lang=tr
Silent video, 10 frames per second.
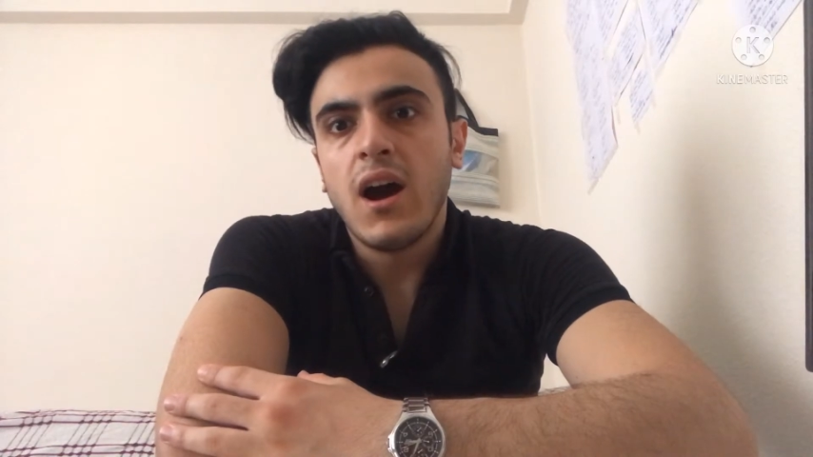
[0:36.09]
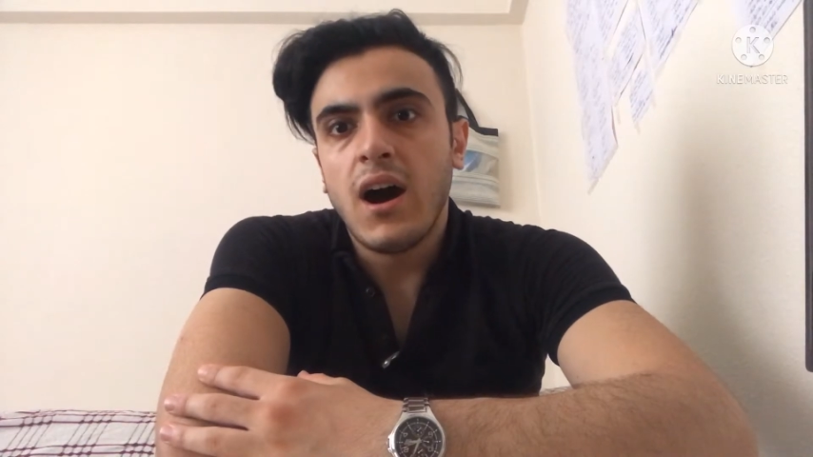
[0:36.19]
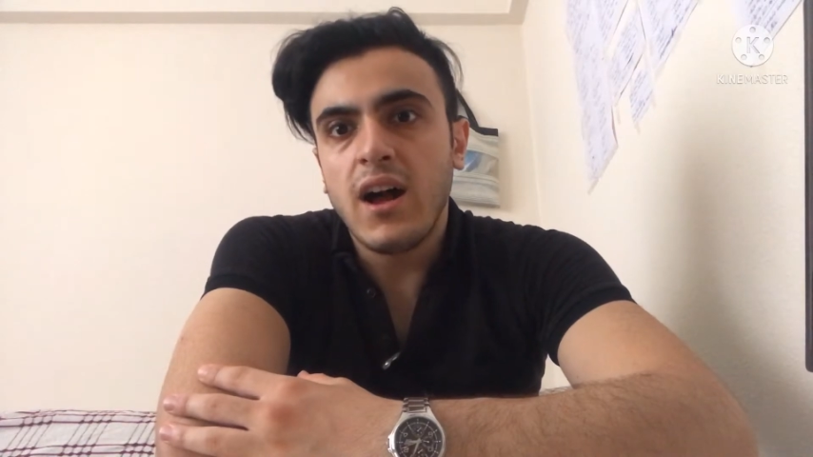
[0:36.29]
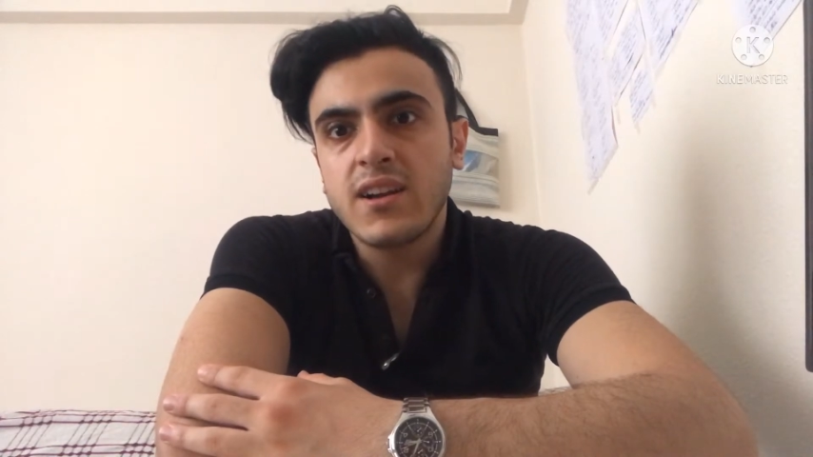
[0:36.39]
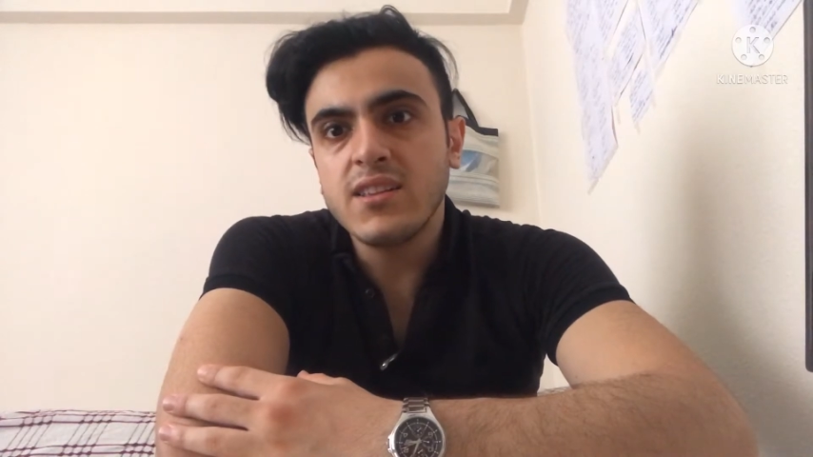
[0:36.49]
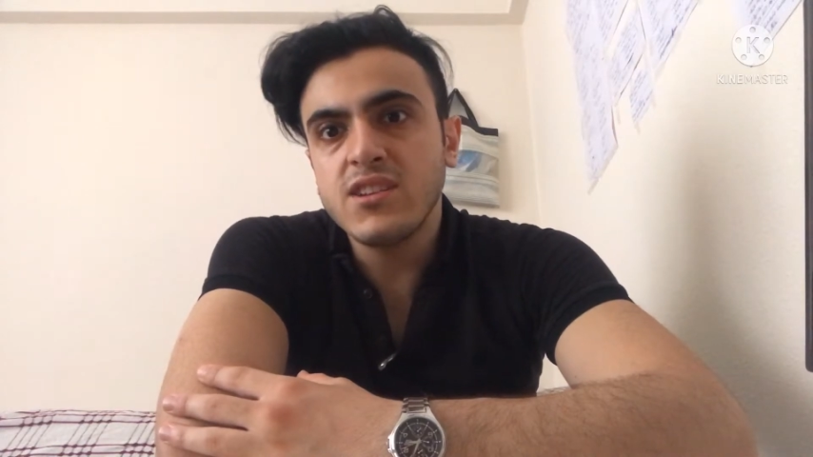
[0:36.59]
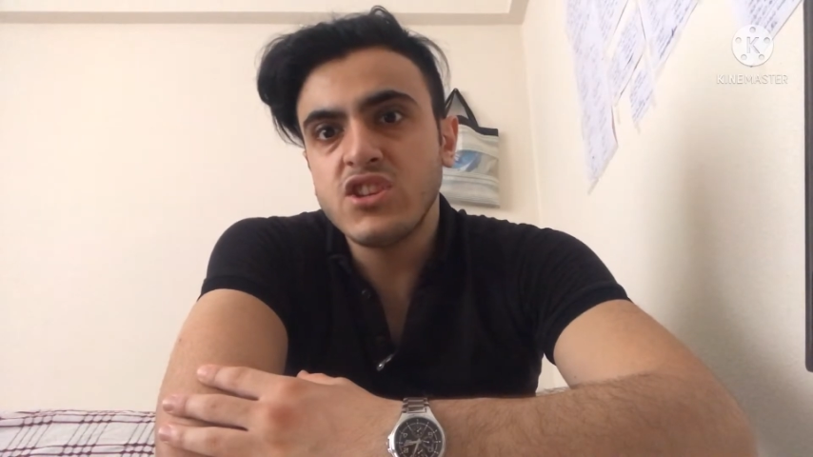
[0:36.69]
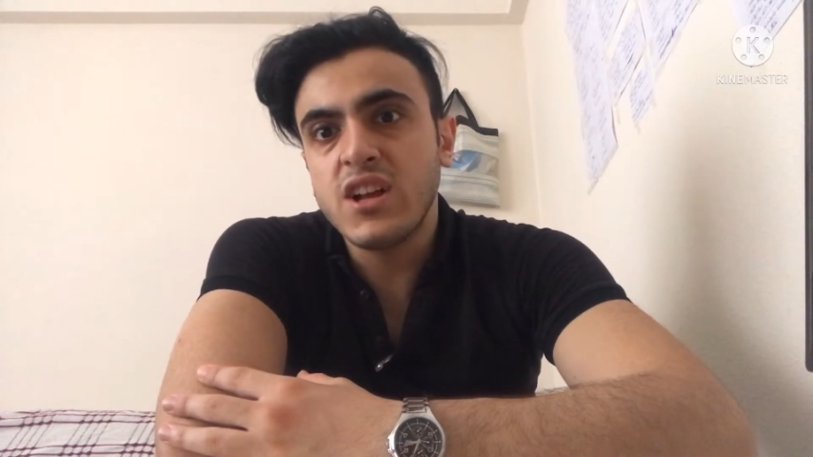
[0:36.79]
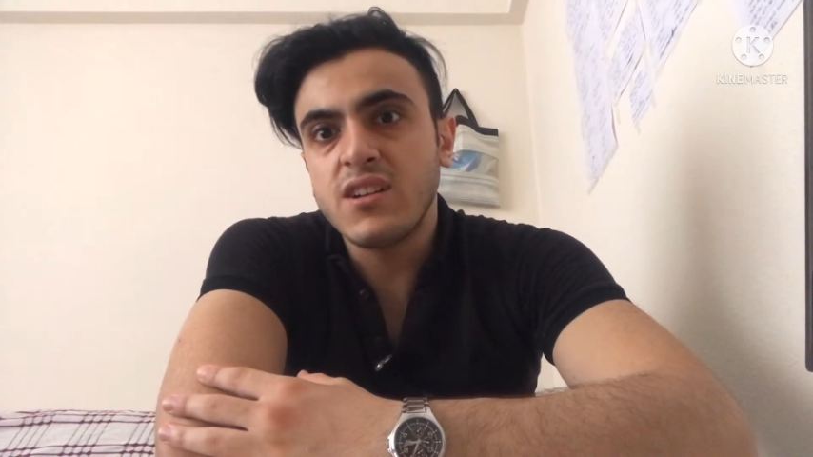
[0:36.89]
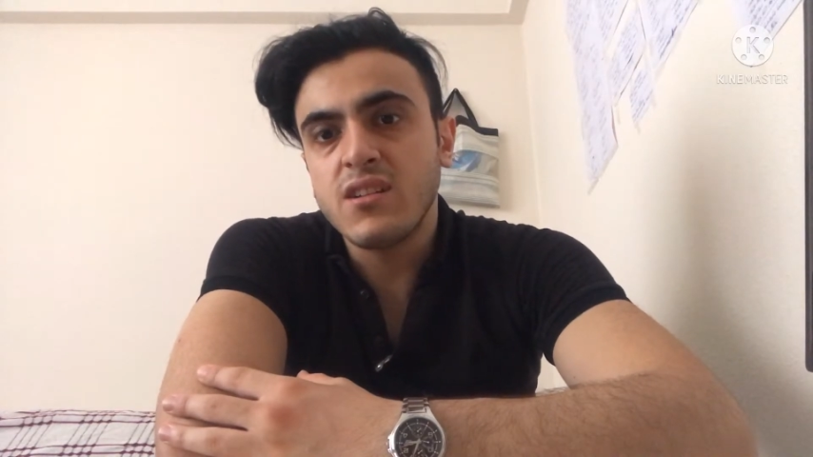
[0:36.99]

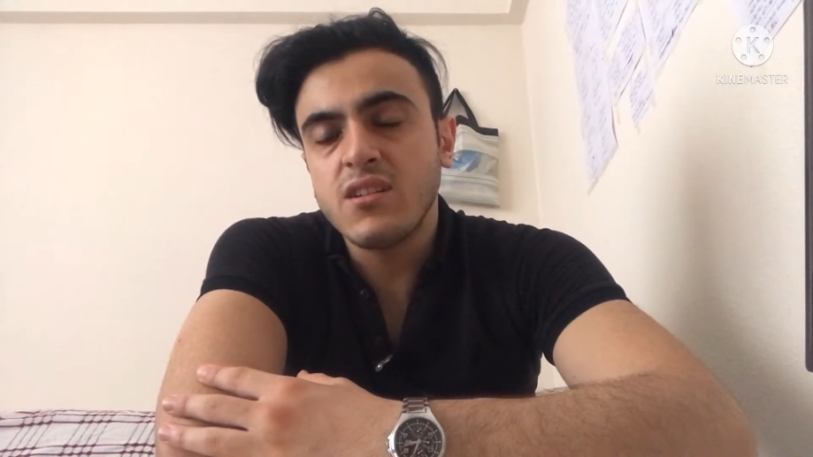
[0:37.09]
Arkadaşlar